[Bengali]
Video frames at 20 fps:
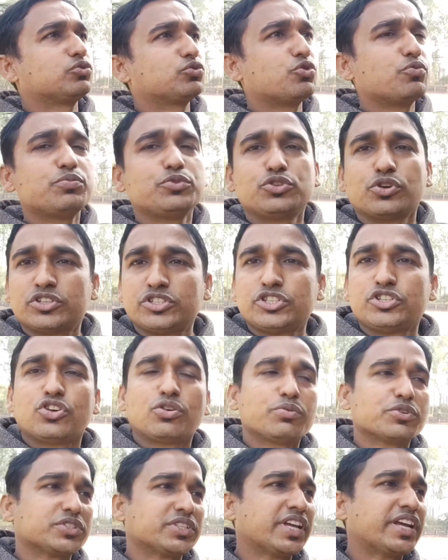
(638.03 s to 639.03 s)
খুব জর্জীর্ণ
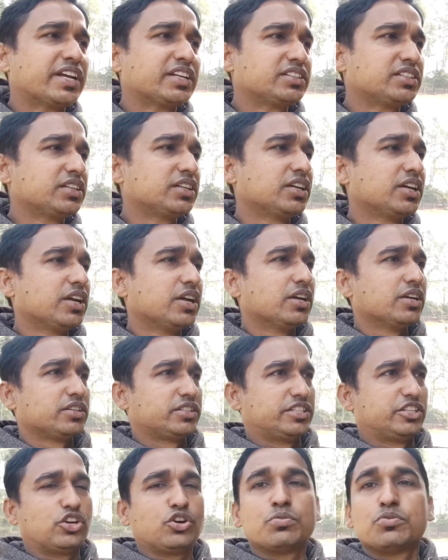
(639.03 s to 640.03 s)
অবস্থায় আছে
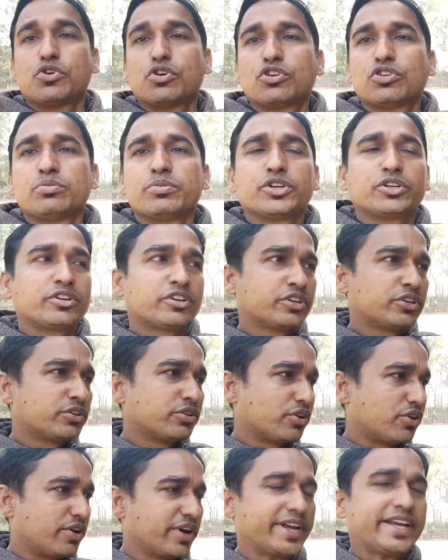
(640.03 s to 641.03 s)
সেরকম রক্ষণাবেক্ষণ
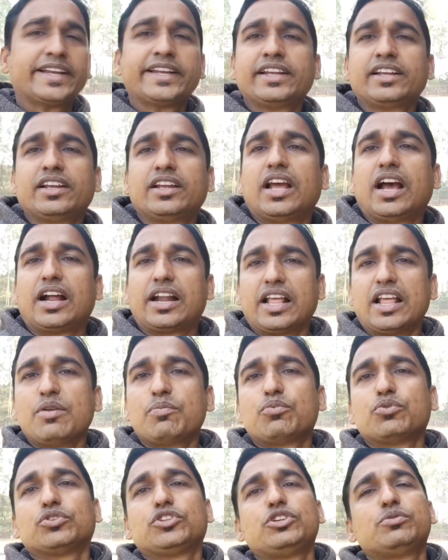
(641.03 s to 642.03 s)
হয় না আর
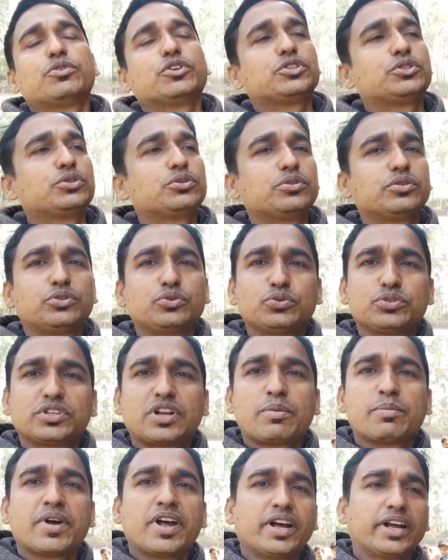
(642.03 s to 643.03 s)
হ্যাঁ প্রতি বছর
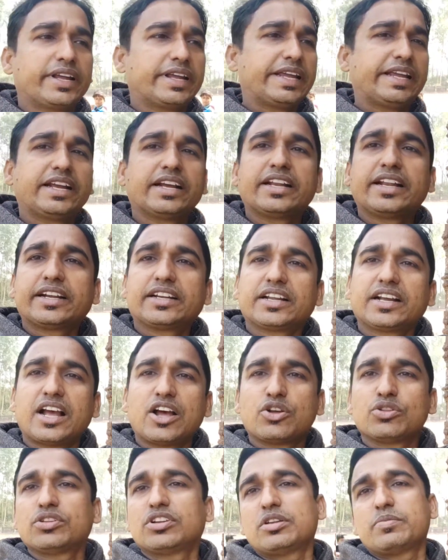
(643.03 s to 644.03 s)
দুসরা মাঘ এইখানে একটা
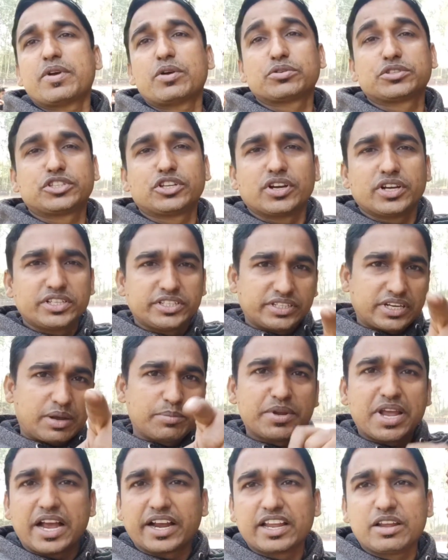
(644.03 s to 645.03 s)
খাওয়ান ব্যবস্থা হয় যেটা
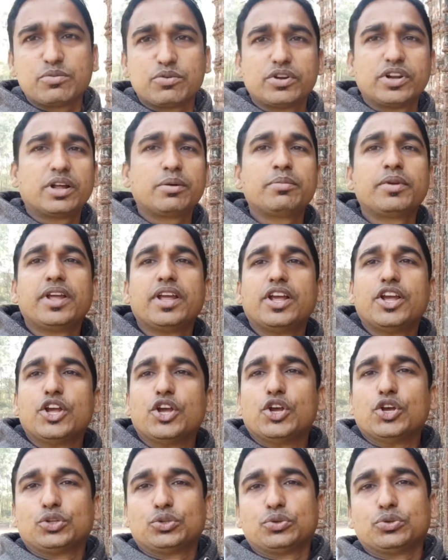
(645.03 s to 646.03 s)
আমি আগেই বললাম
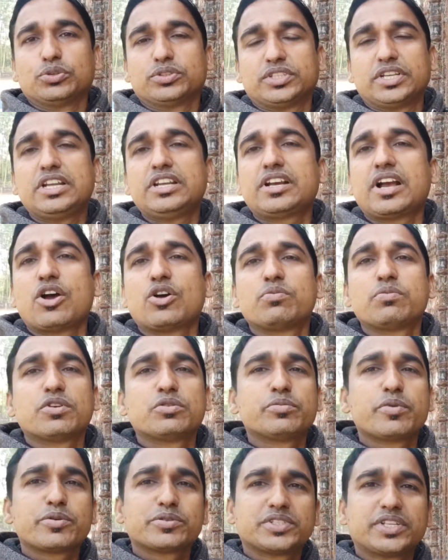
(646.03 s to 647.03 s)
তো সেই খাওয়ান
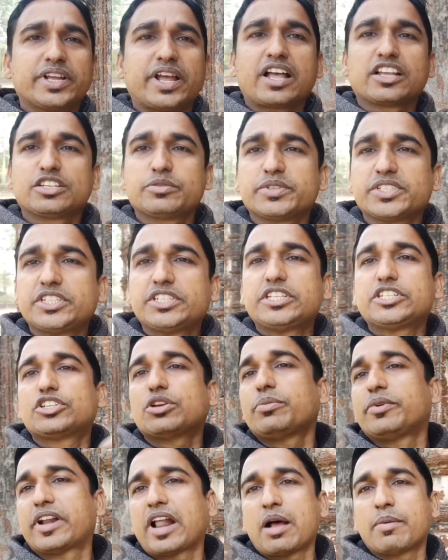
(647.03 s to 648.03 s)
দাওয়ান ব্যবস্থায় আশেপাশে
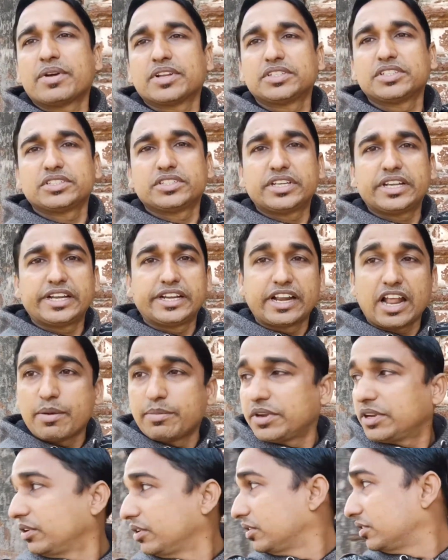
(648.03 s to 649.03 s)
যেসব গ্রাম আছে সেই
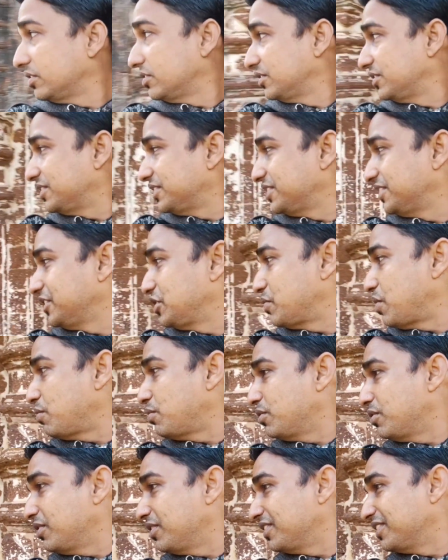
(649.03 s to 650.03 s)
গ্রামের কী
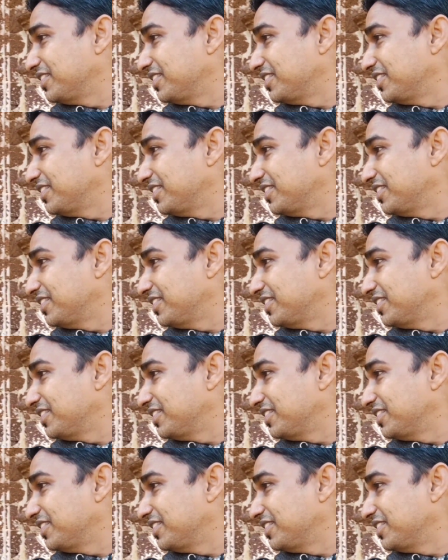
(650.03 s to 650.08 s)
বাবু